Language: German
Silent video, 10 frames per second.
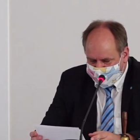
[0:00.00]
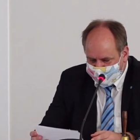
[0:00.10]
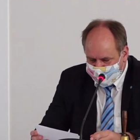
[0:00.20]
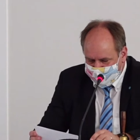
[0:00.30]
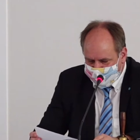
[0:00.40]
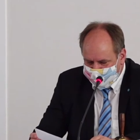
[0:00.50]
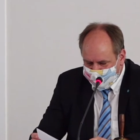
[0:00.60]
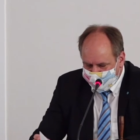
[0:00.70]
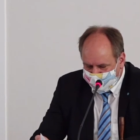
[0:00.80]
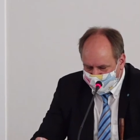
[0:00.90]
einige
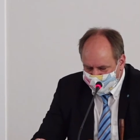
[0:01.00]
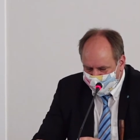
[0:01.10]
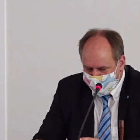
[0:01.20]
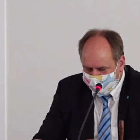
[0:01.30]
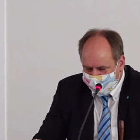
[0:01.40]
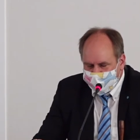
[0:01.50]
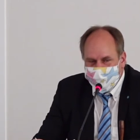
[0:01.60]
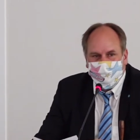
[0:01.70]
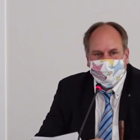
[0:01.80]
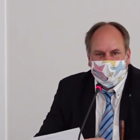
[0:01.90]
Themen
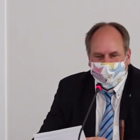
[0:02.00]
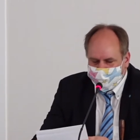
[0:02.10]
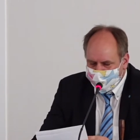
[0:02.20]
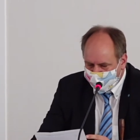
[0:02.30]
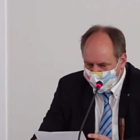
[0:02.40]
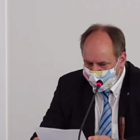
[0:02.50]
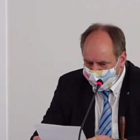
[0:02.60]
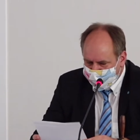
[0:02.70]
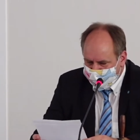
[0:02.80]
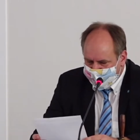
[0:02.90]
anzusprechen und
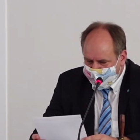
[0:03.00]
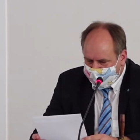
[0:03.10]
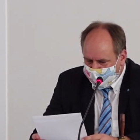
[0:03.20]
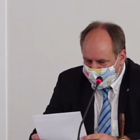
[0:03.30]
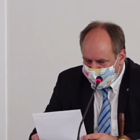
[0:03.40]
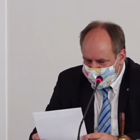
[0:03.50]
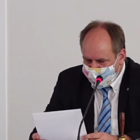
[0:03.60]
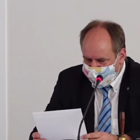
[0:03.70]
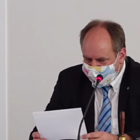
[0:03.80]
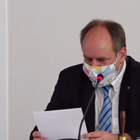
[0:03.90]
einzuordnen, auch
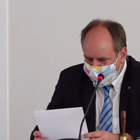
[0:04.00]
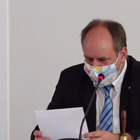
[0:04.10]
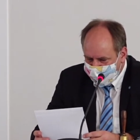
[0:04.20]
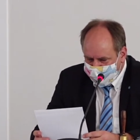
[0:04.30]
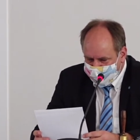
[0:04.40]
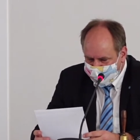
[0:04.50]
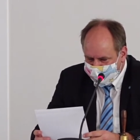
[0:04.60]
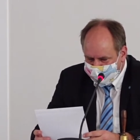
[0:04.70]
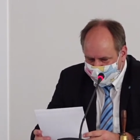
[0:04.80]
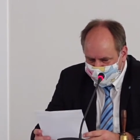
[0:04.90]
einiges, was heute
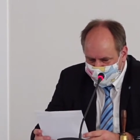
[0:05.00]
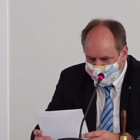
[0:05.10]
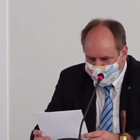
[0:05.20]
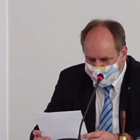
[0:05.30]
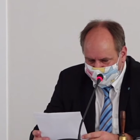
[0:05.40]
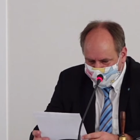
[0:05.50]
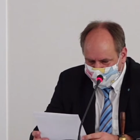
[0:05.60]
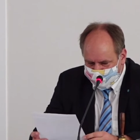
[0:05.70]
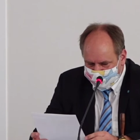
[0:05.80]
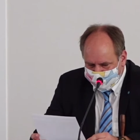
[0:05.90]
nicht Teil der
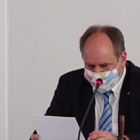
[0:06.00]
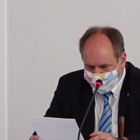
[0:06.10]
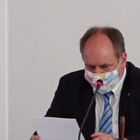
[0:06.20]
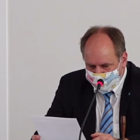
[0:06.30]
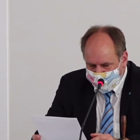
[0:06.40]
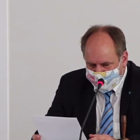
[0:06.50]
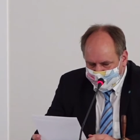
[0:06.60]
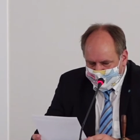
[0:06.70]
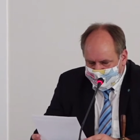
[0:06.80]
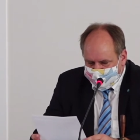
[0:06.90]
Beratung ist.
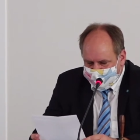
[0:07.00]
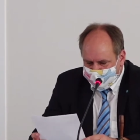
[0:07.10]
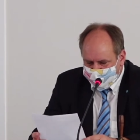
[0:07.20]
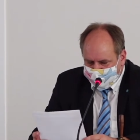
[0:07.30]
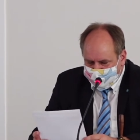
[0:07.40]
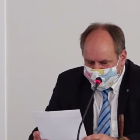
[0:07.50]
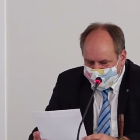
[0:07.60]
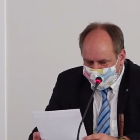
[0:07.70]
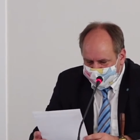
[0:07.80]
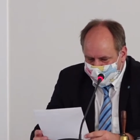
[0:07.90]
Die aktuelle
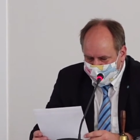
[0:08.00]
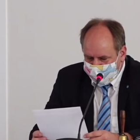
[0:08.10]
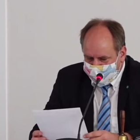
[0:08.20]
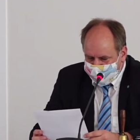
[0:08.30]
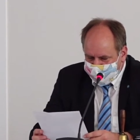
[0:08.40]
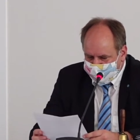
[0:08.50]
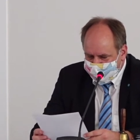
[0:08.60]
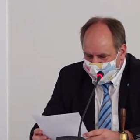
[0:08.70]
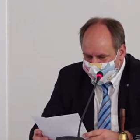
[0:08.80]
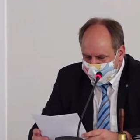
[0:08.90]
Situation in der
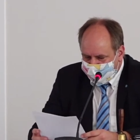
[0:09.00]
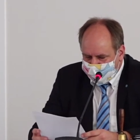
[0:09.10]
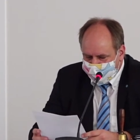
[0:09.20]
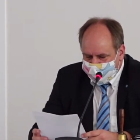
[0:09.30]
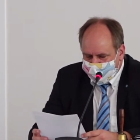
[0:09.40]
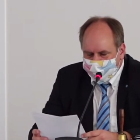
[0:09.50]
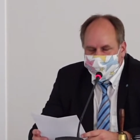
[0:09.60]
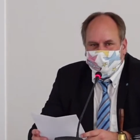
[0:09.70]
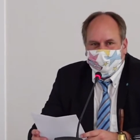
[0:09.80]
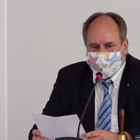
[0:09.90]
gesamten Stadt und auch
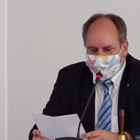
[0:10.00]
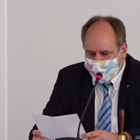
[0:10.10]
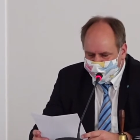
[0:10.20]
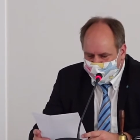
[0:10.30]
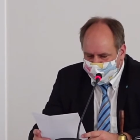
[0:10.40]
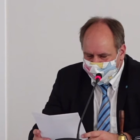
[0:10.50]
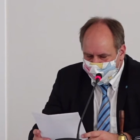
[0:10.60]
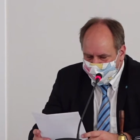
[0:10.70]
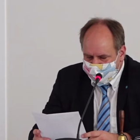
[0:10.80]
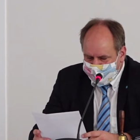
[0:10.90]
in der
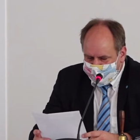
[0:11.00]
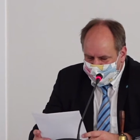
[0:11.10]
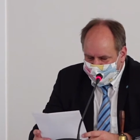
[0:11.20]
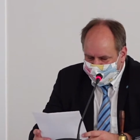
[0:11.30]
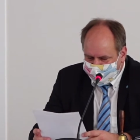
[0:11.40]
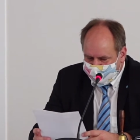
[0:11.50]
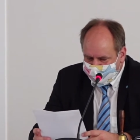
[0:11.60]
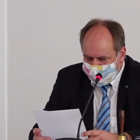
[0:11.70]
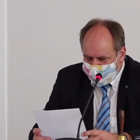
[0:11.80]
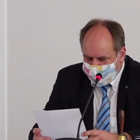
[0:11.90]
Verwaltung ist
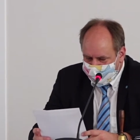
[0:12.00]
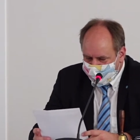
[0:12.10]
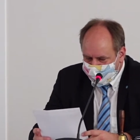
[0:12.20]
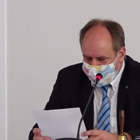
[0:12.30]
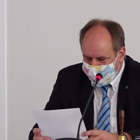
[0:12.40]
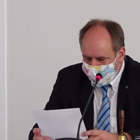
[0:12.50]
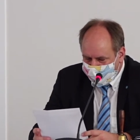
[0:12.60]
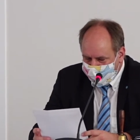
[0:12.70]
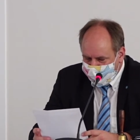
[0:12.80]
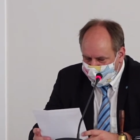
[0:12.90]
weiterhin durch die
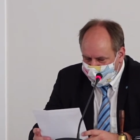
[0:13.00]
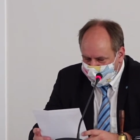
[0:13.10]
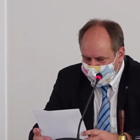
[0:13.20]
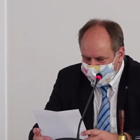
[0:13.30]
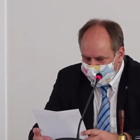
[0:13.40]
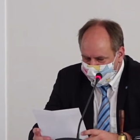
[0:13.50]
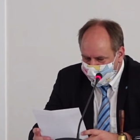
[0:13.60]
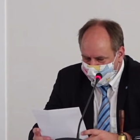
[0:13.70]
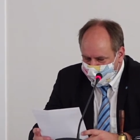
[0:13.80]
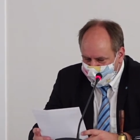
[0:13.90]
Corona-Krise
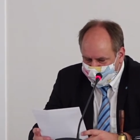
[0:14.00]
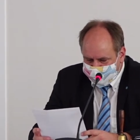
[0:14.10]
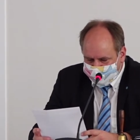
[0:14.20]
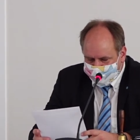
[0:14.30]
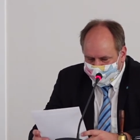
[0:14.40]
dominiert.